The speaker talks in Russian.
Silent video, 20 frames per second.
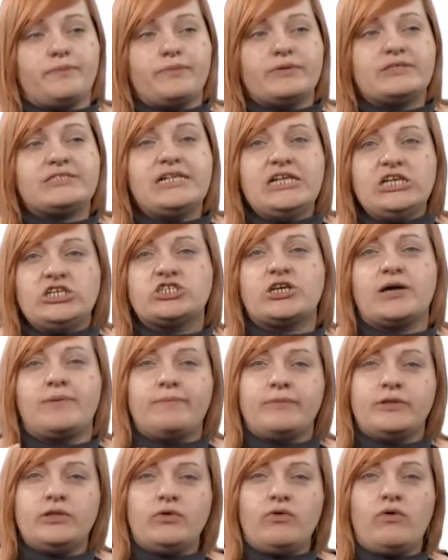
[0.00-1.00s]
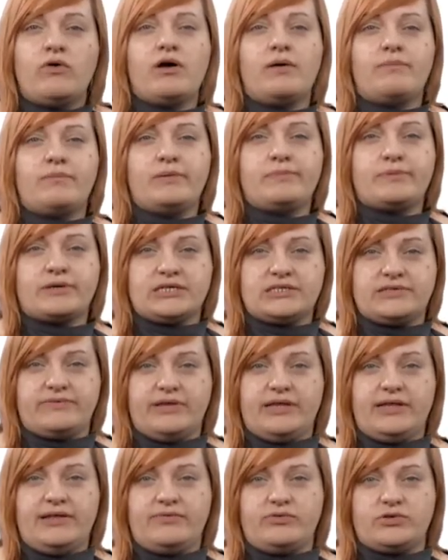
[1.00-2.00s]
слишком много мы
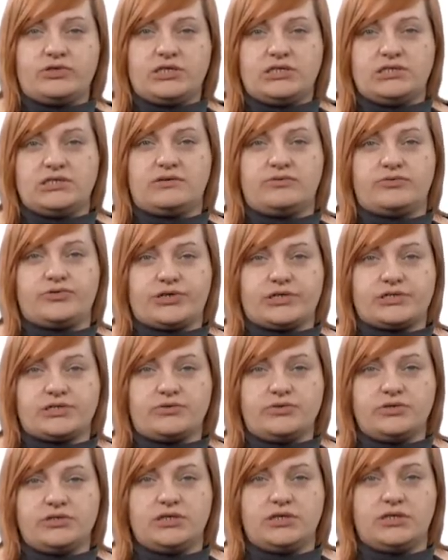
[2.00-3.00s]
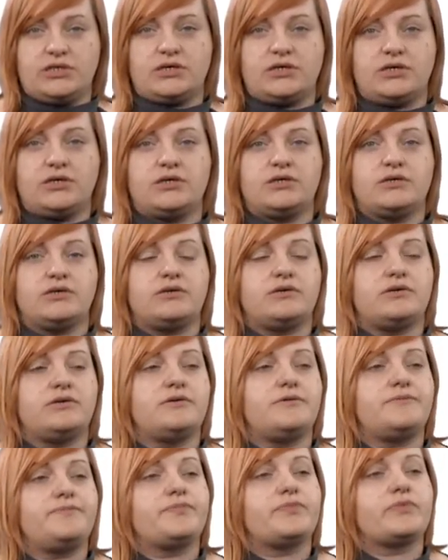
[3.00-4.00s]
произвели вот этих вот разрозненных
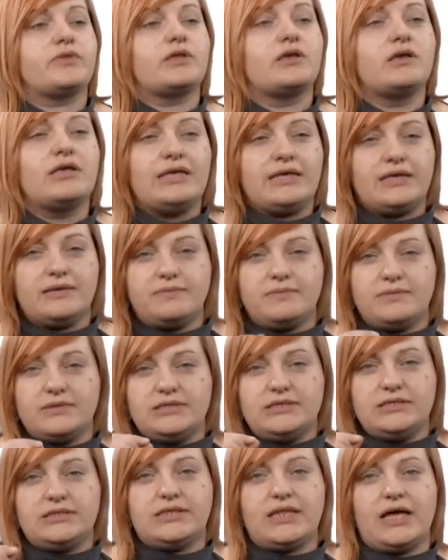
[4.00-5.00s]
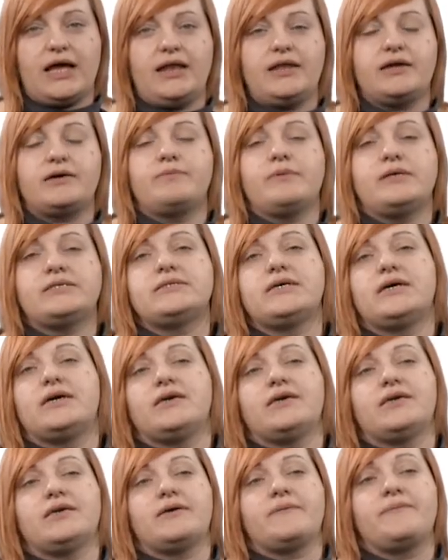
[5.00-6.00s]
э, деталек
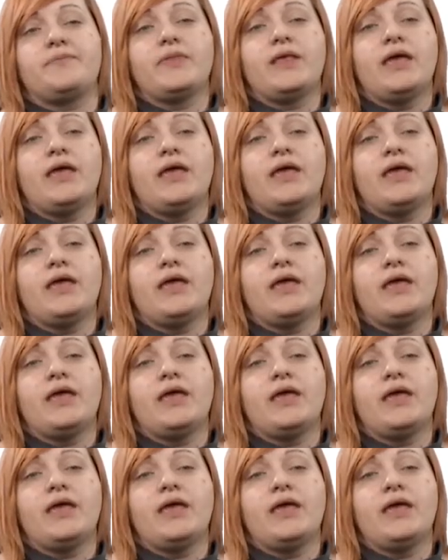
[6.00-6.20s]
мозаики.